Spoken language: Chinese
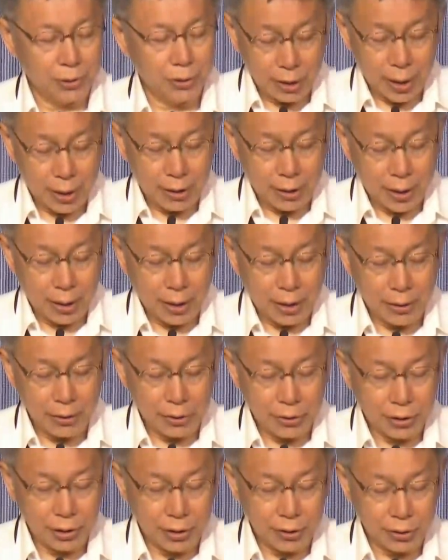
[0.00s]
虽然两岸
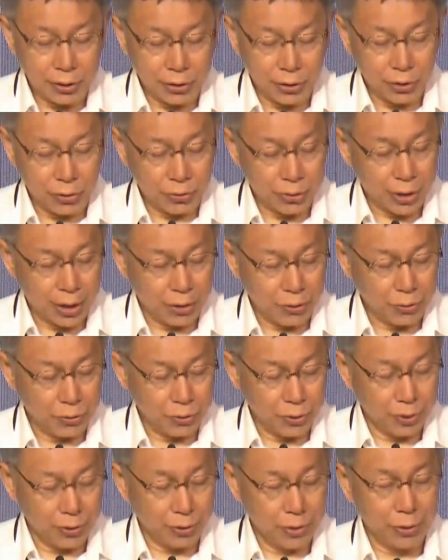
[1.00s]
之间仍有僵
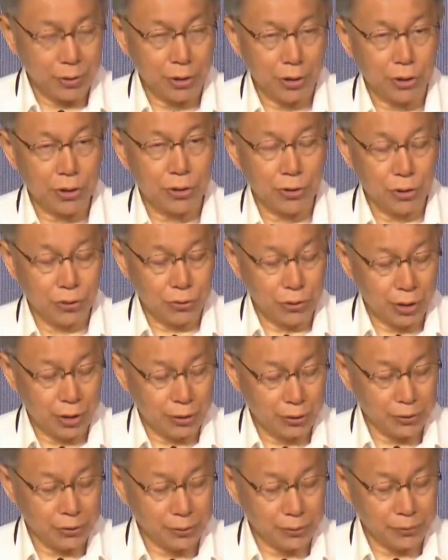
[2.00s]
局，也各有
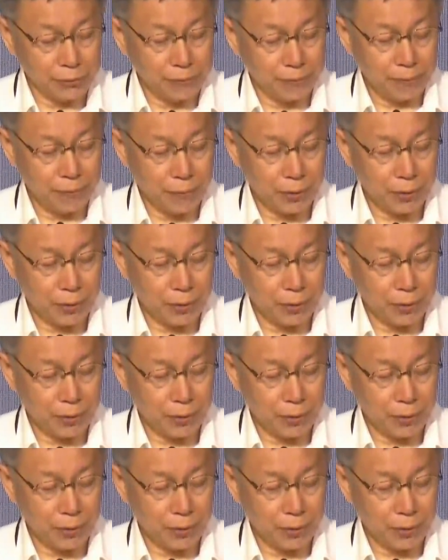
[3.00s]
坚持，